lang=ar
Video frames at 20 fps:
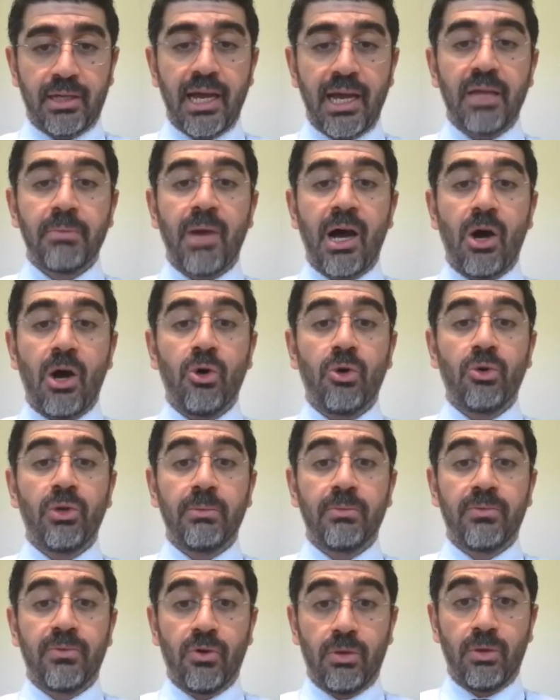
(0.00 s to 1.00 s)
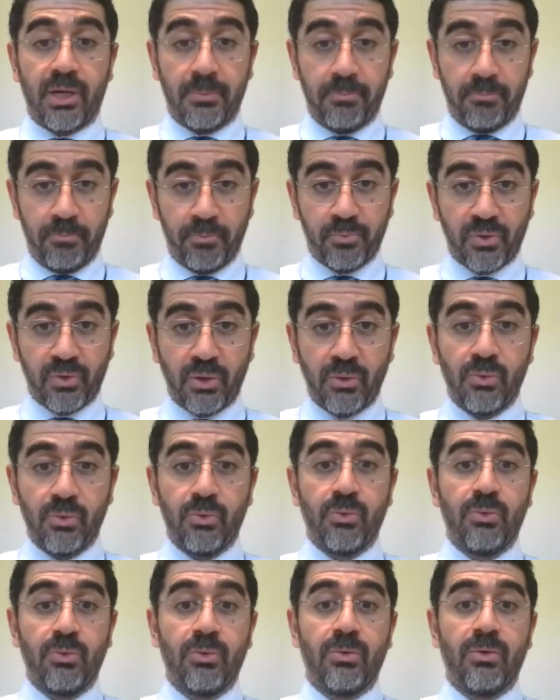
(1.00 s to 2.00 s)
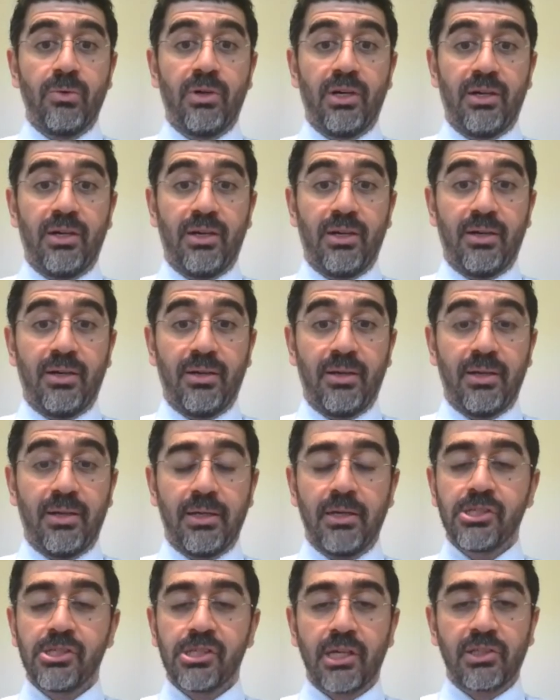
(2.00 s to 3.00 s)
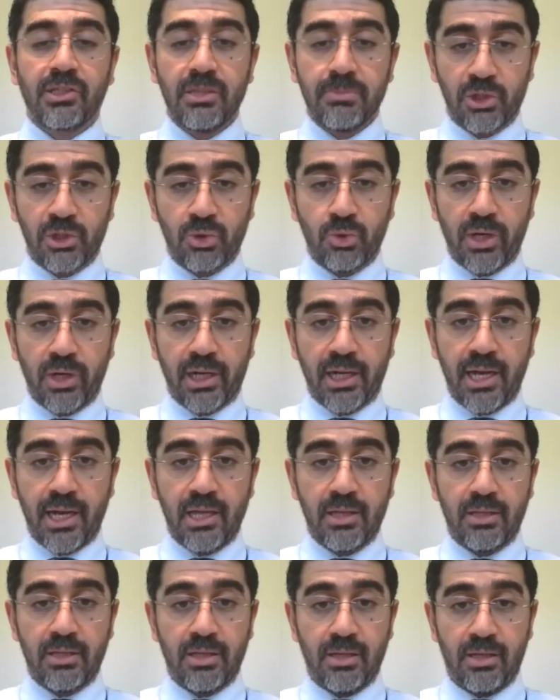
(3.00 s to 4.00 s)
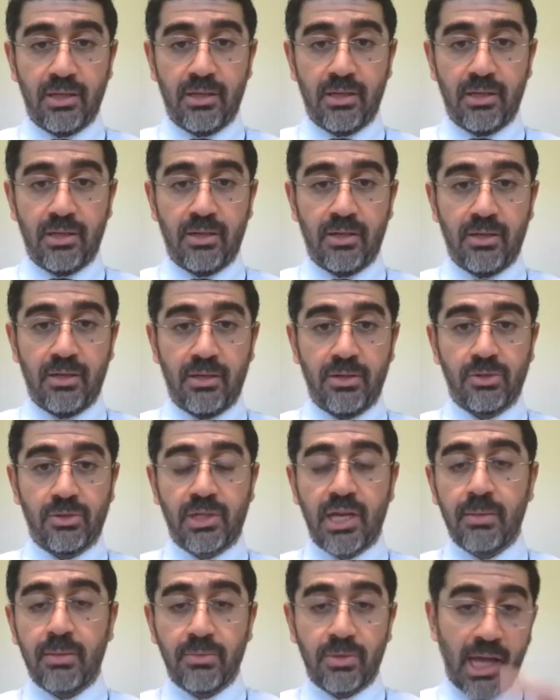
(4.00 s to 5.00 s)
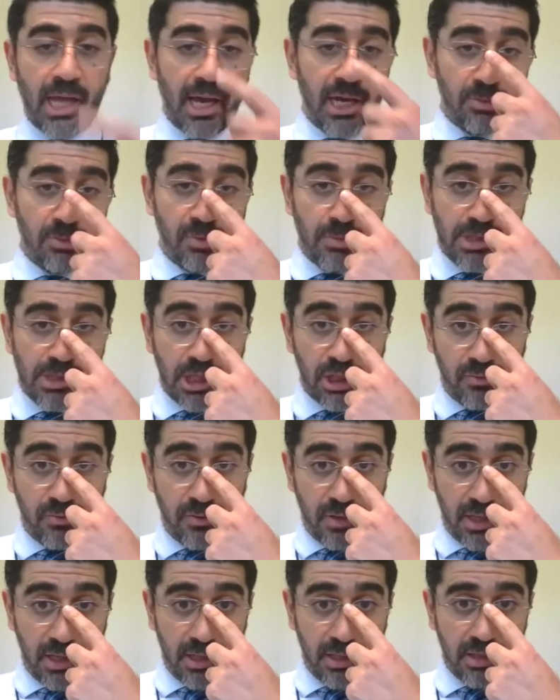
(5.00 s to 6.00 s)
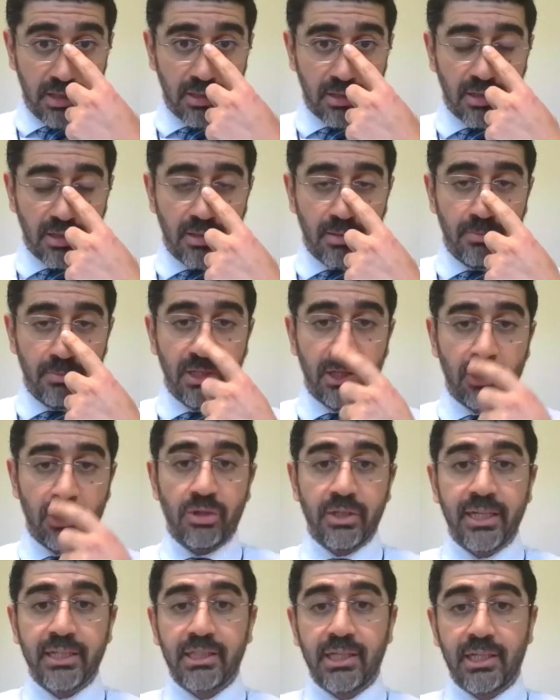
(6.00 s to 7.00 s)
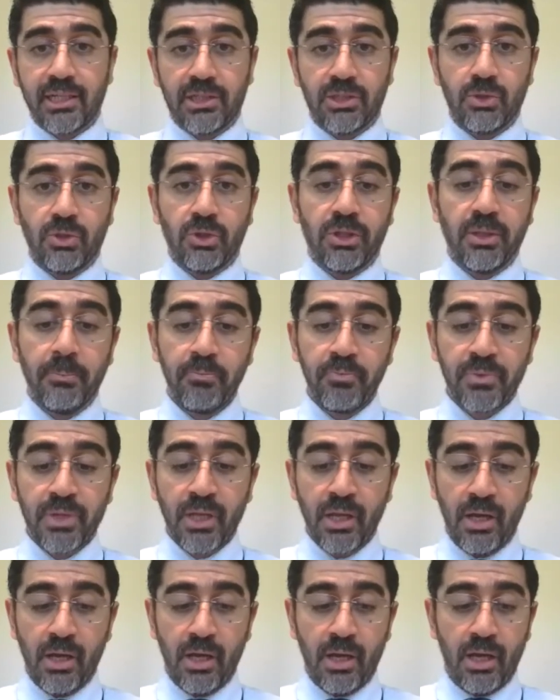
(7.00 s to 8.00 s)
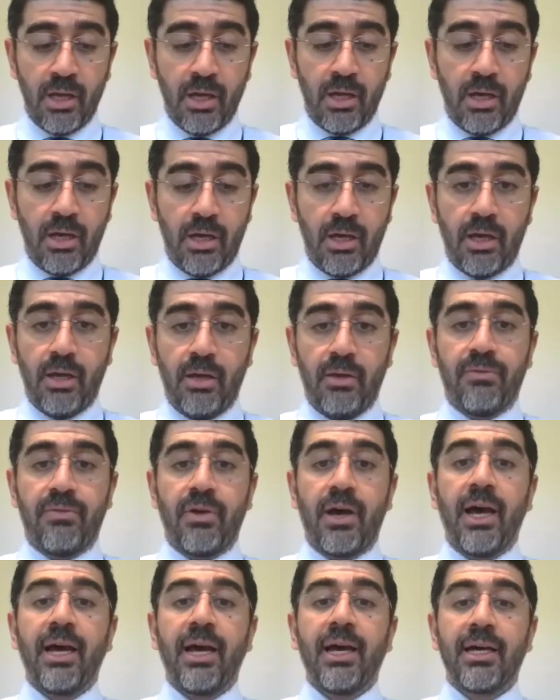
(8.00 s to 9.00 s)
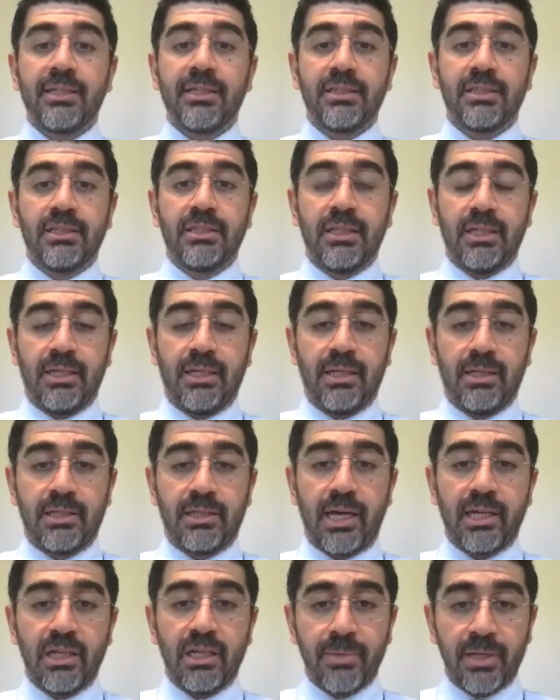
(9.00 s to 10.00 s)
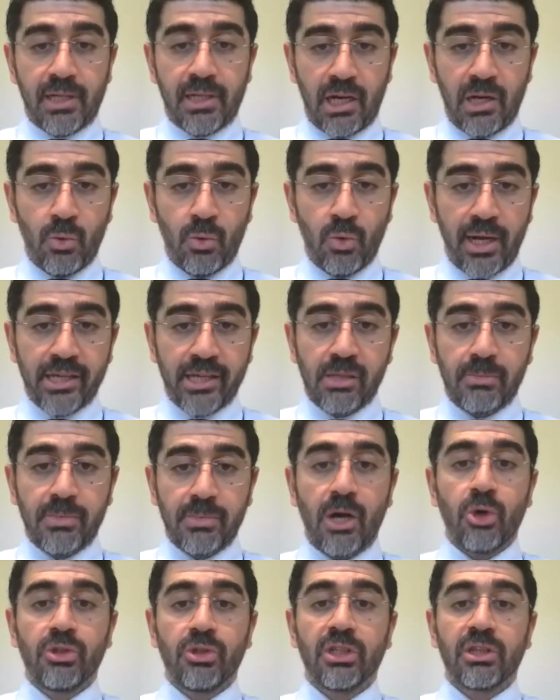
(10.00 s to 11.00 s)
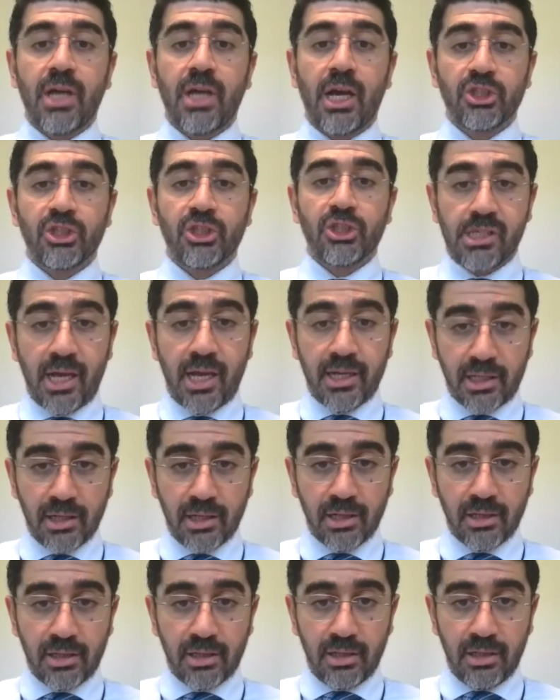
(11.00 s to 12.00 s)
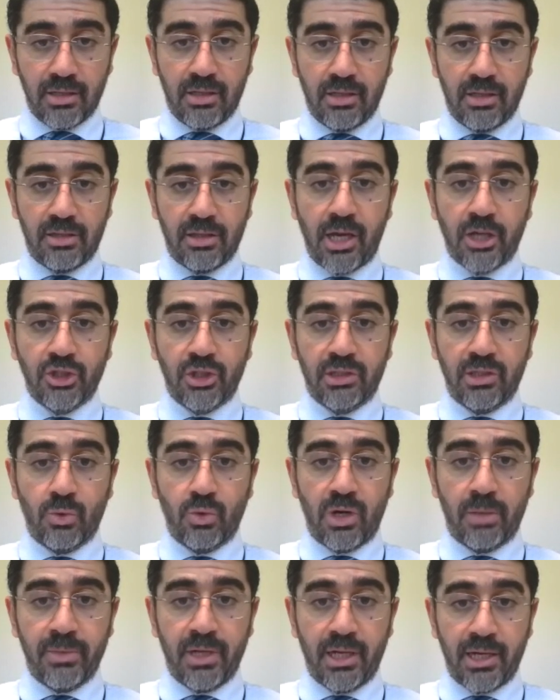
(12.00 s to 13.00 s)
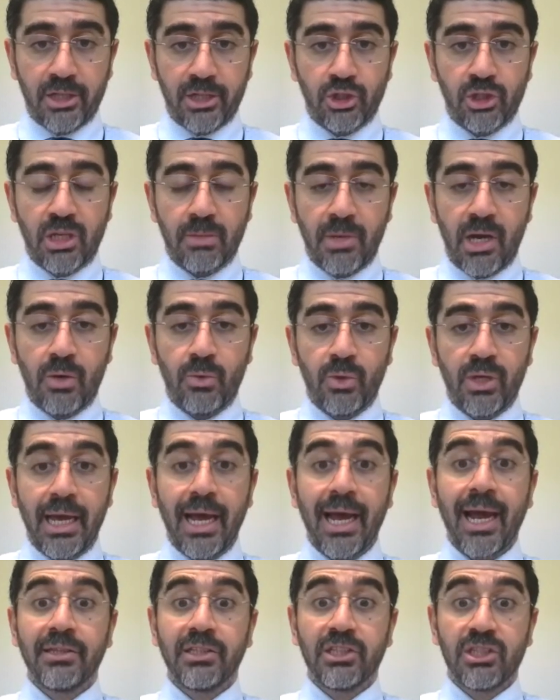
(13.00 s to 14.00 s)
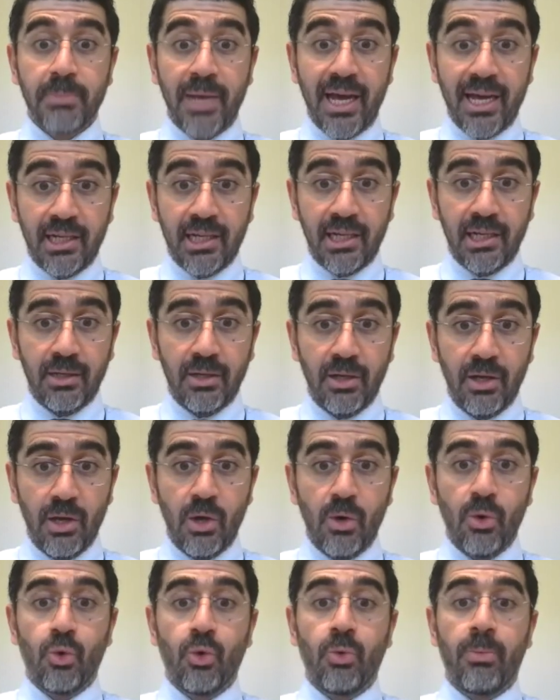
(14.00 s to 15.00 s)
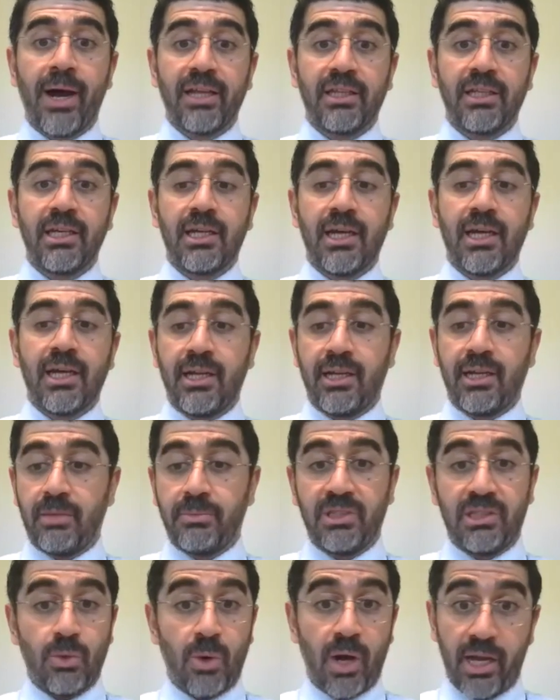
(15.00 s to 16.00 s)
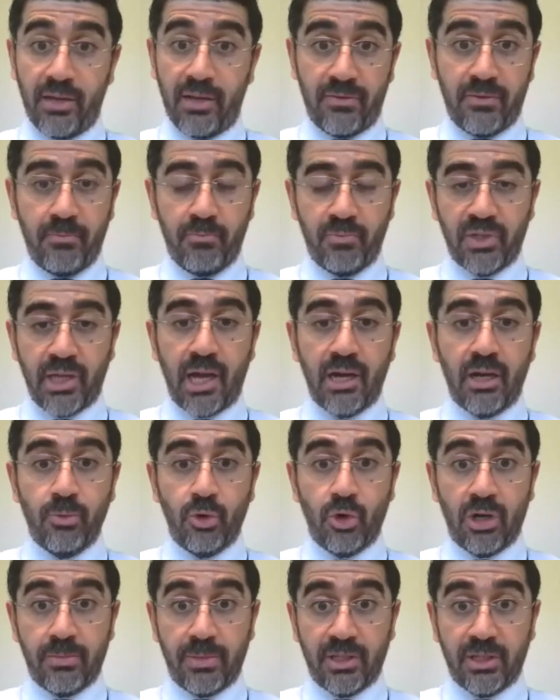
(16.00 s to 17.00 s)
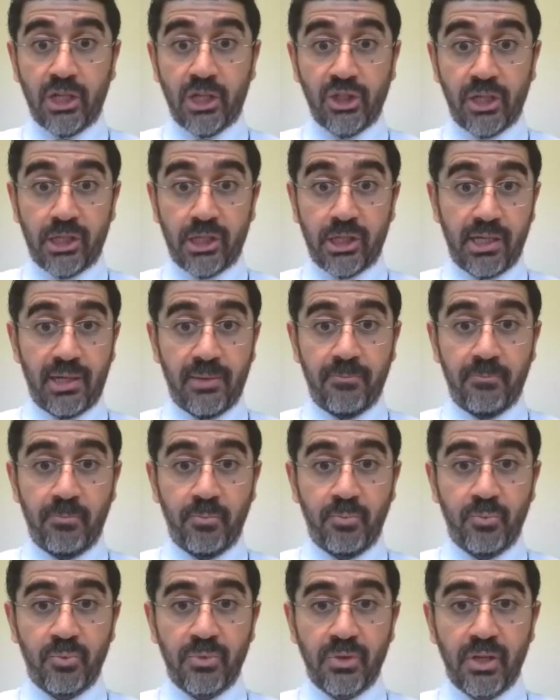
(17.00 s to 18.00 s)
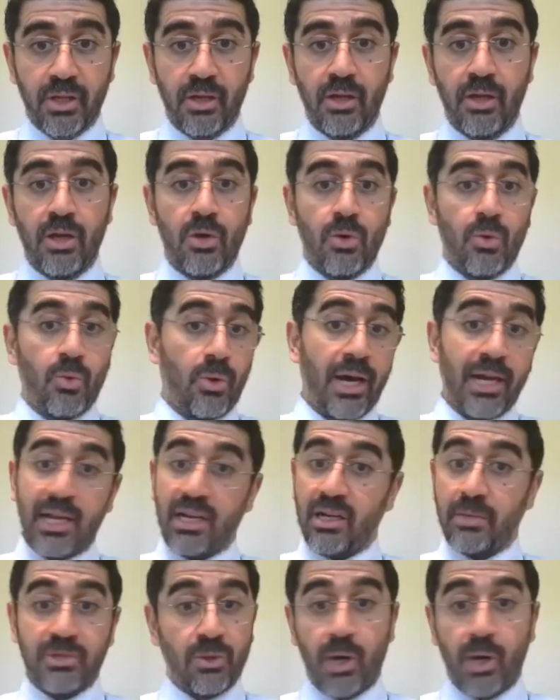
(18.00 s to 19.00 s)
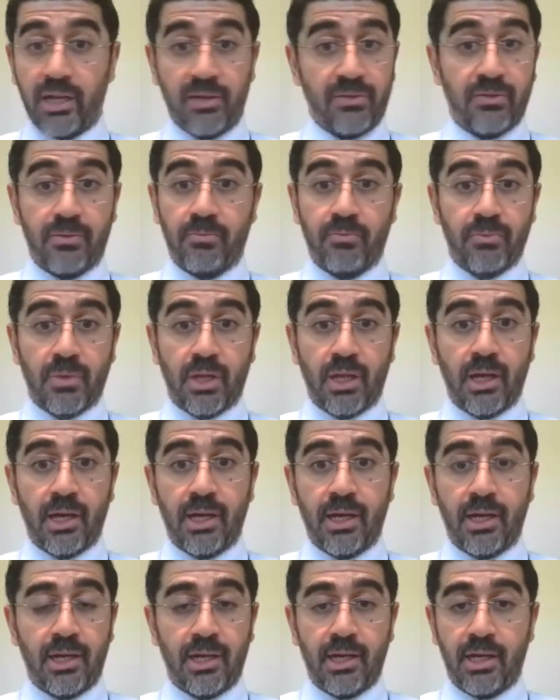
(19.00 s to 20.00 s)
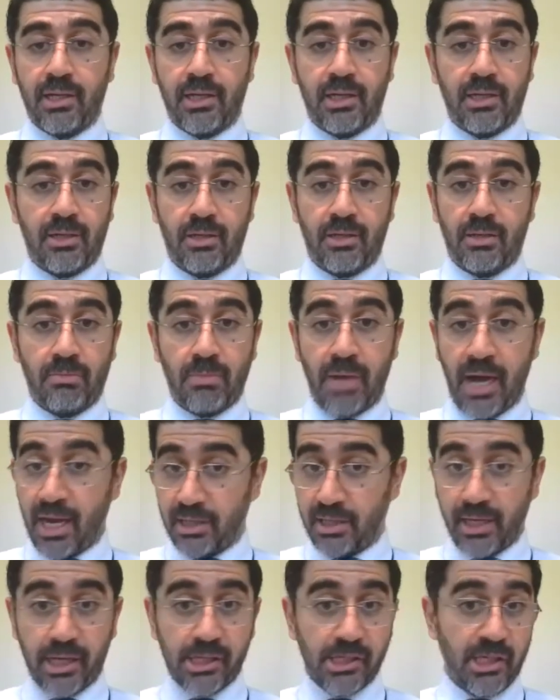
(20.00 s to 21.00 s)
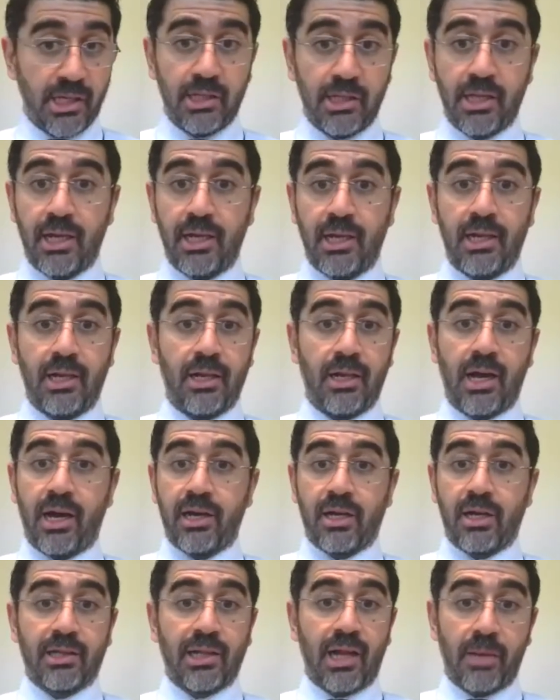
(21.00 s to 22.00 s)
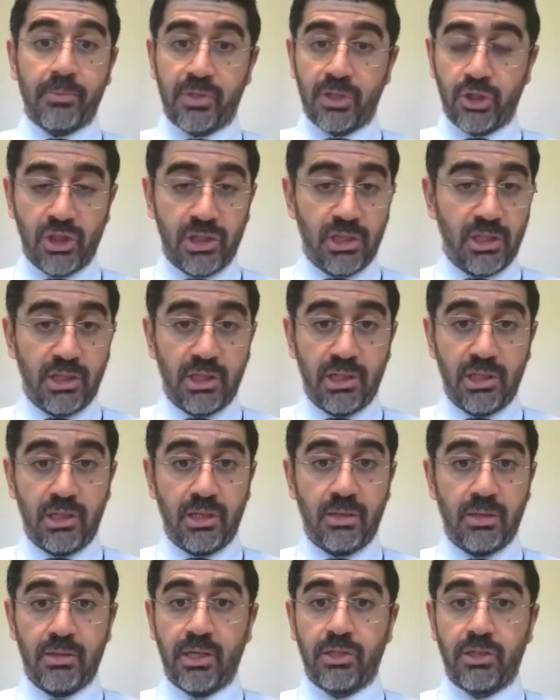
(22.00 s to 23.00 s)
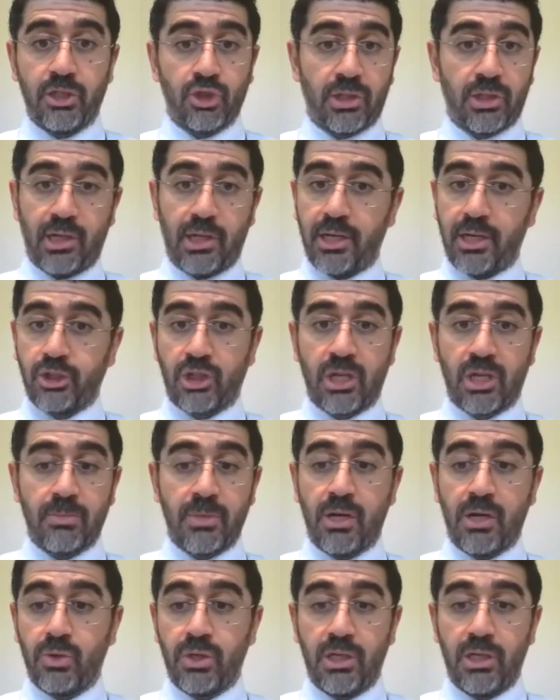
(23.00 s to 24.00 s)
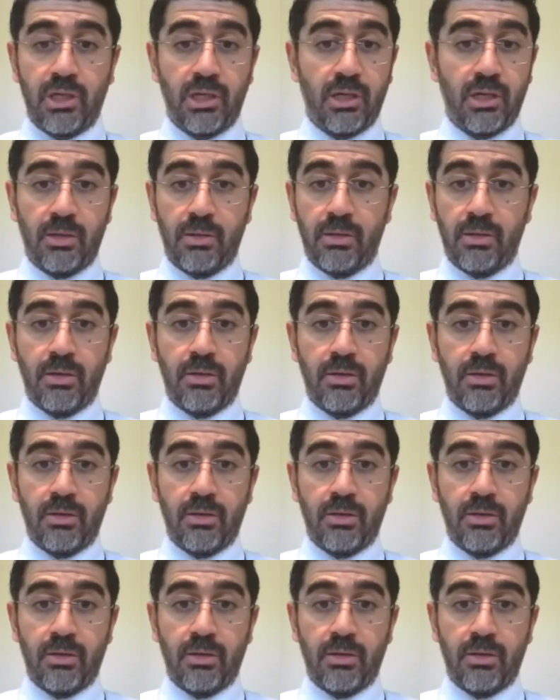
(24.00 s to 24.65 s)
كان معه ليمفوما وقصة إيه. آه، كثير مشهورة كان آه كان متعالج بمستشفى بكونكتيكت هون فاخذ آه، تقريبا كان هو لازم ياخذ 12 سايكل 12 آه، دوره من العلاج الكيماوي اخذ 8 وبعدين قال انا بدي اوقف كان عمره 14 سنه قال انا بدي اوقف قال انا ما عاد احسن هالاعراض اللي عم تجيني نتيجه العلاج الكيماوي بس هو عمره